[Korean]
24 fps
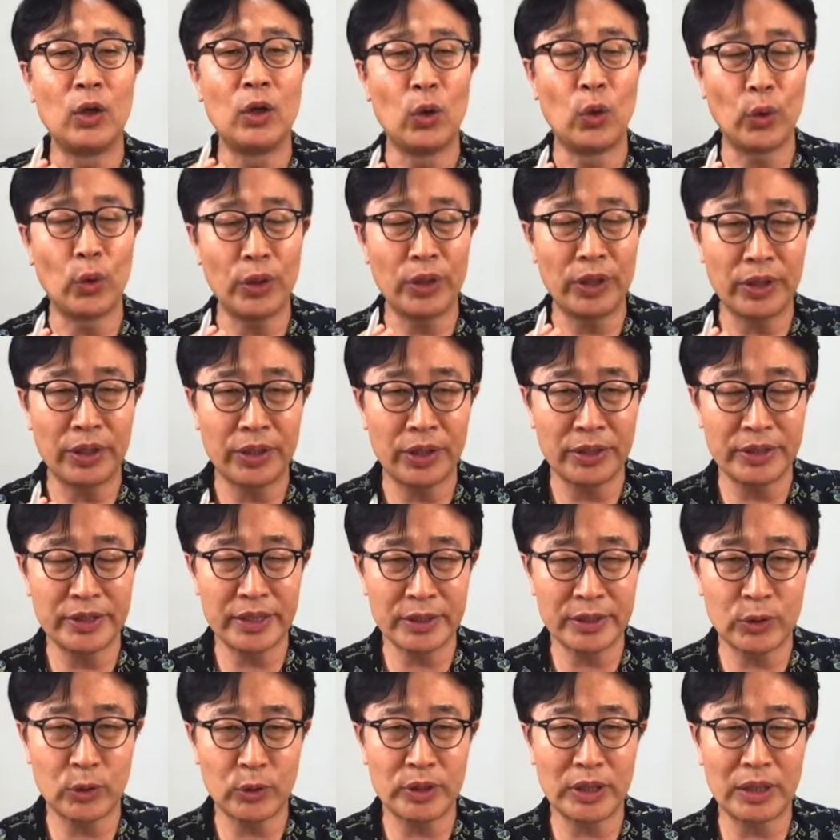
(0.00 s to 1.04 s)
오히려
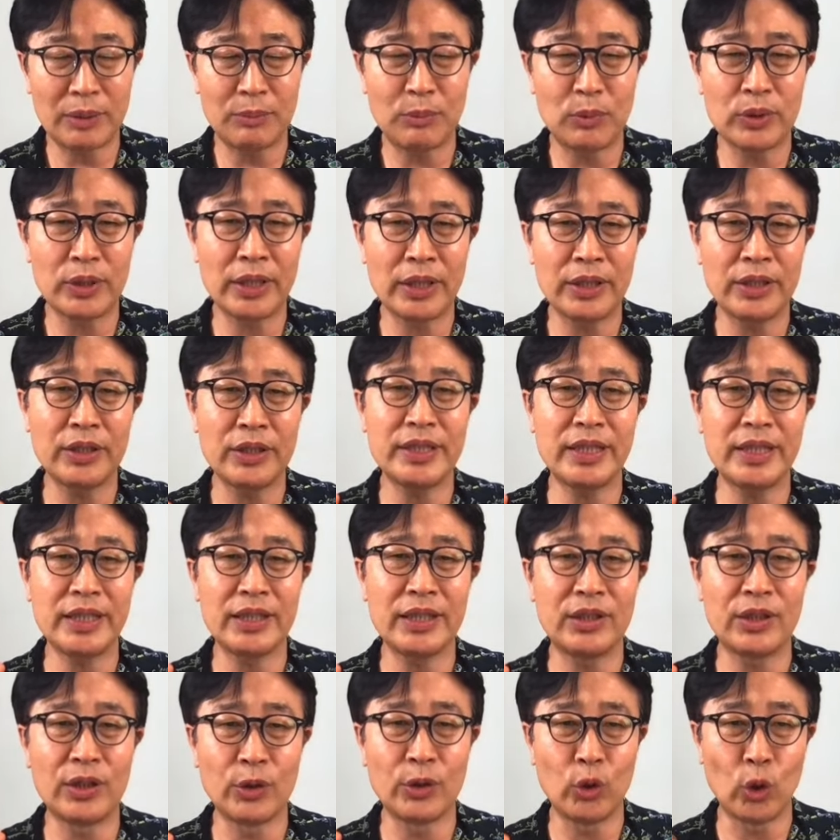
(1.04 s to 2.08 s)
현장 소장보다
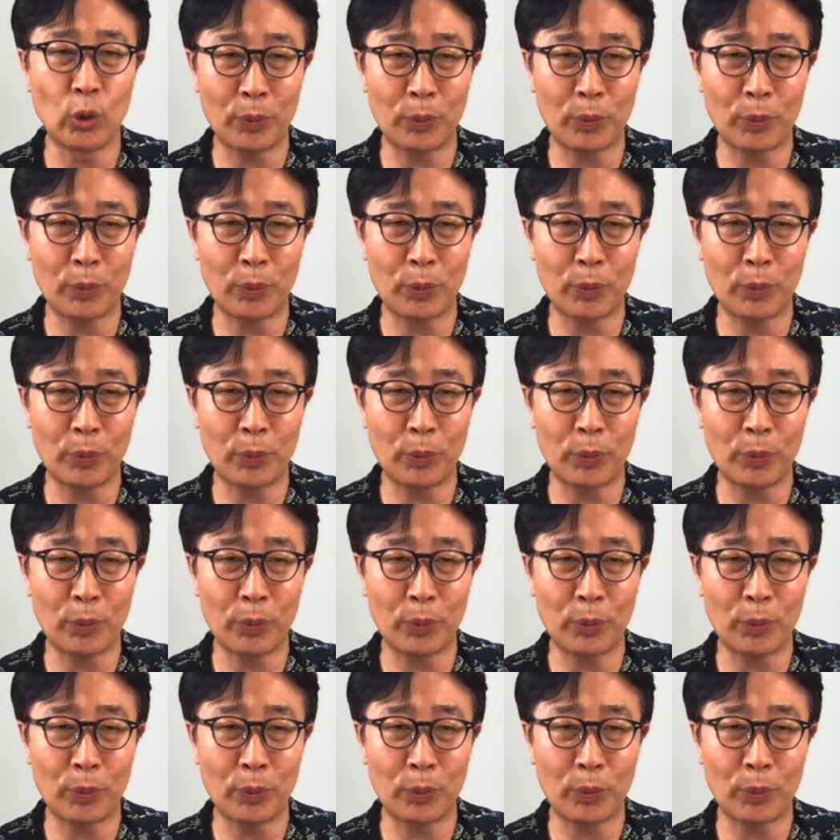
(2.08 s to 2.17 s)
형량이 더